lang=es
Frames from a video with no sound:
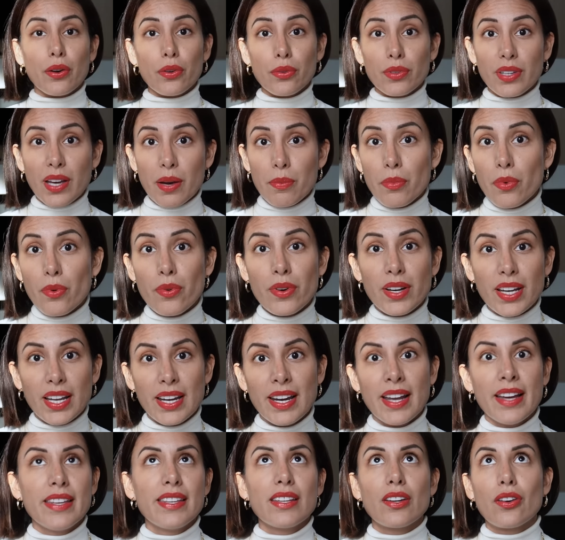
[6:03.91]
Rue Cambon, que es
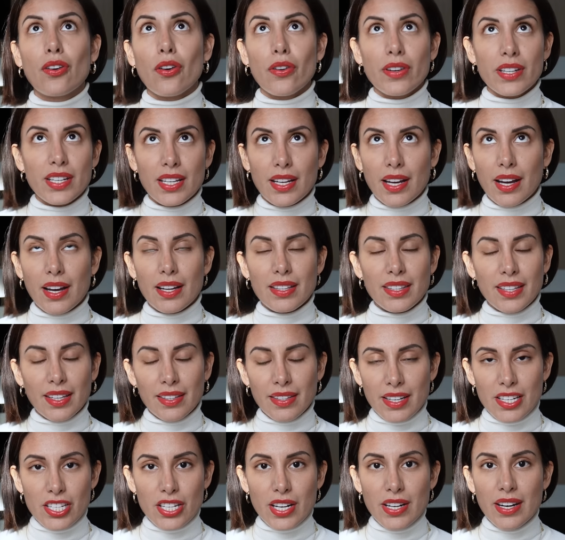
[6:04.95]
la icónica
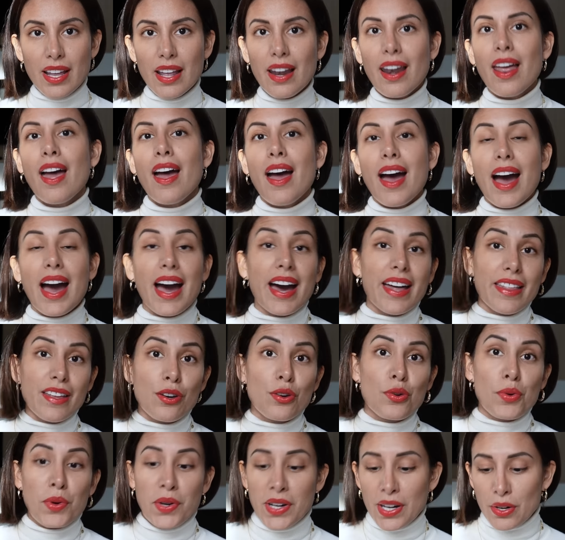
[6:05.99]
tienda de Chanel, a
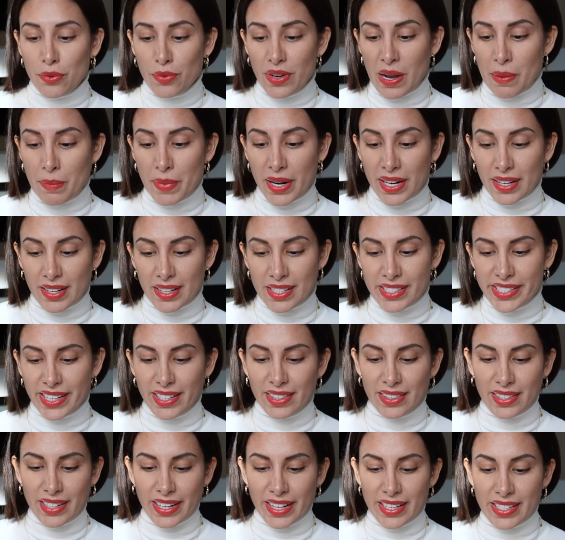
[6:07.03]
descubrir algunas marcas,
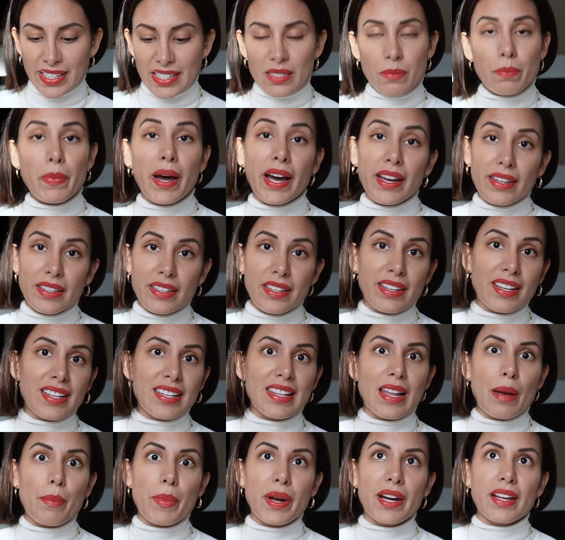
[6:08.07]
entre ellas Barry, que es
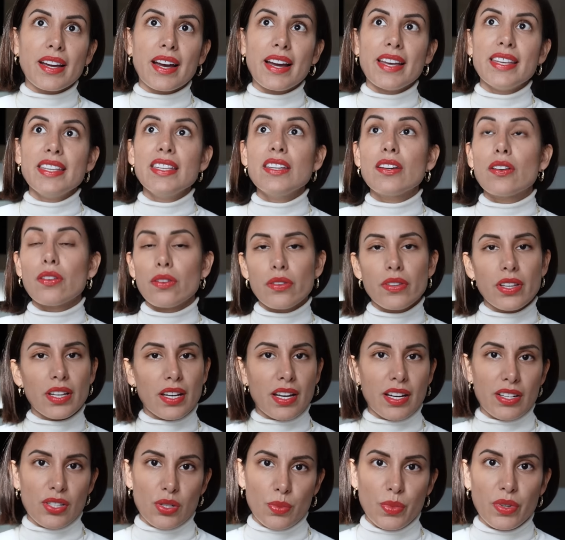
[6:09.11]
la marca ícono de
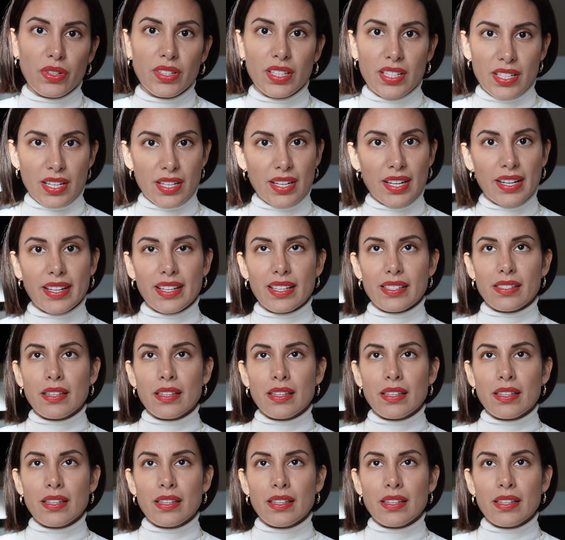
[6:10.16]
cashmere de Chanel, que